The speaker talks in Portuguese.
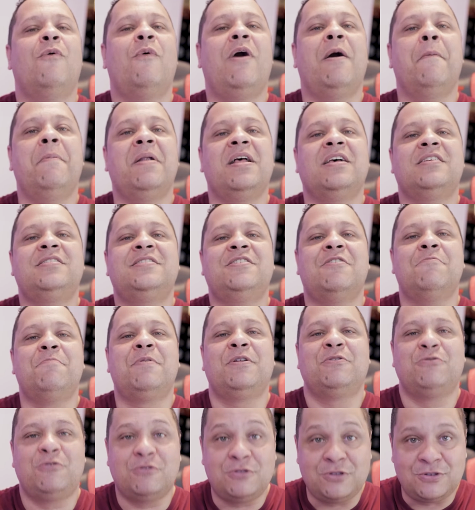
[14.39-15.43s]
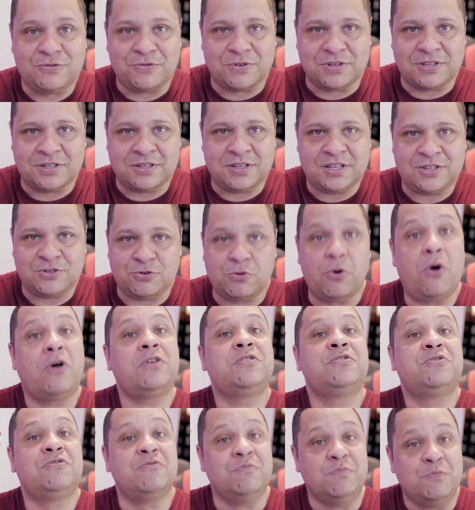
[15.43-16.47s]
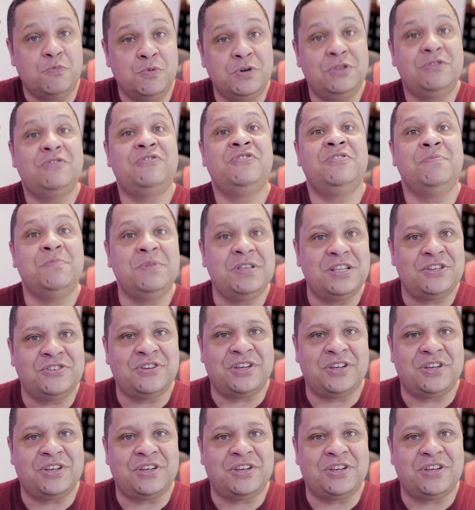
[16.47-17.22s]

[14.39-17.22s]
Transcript: um abração para todos vocês. Gosto muito de Minas